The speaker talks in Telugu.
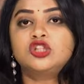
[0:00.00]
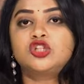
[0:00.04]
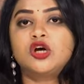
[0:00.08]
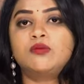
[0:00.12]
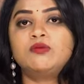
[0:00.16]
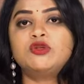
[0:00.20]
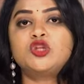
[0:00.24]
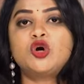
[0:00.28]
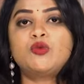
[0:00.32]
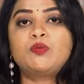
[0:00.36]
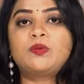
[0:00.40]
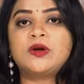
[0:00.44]

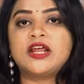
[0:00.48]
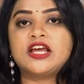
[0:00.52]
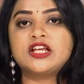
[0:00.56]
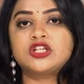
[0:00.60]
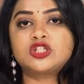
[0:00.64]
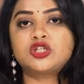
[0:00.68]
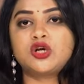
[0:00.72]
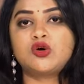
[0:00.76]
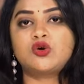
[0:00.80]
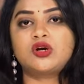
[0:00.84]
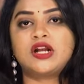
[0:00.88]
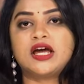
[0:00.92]
తొమ్మిదో
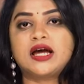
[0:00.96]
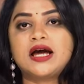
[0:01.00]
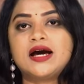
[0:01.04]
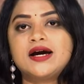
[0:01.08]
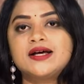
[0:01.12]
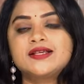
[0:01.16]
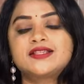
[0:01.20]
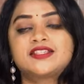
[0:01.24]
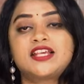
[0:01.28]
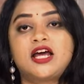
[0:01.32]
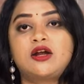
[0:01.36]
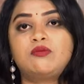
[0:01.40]
ప్లేస్లో ఉండగా
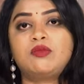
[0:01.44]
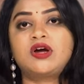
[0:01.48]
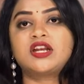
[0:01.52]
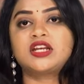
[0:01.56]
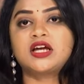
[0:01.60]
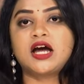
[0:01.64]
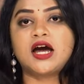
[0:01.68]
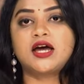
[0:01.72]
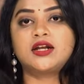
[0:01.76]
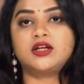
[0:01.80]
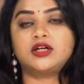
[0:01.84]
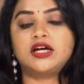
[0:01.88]

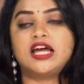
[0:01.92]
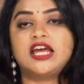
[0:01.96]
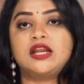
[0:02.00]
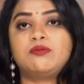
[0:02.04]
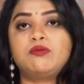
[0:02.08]
సల్మాన్ ఖాన్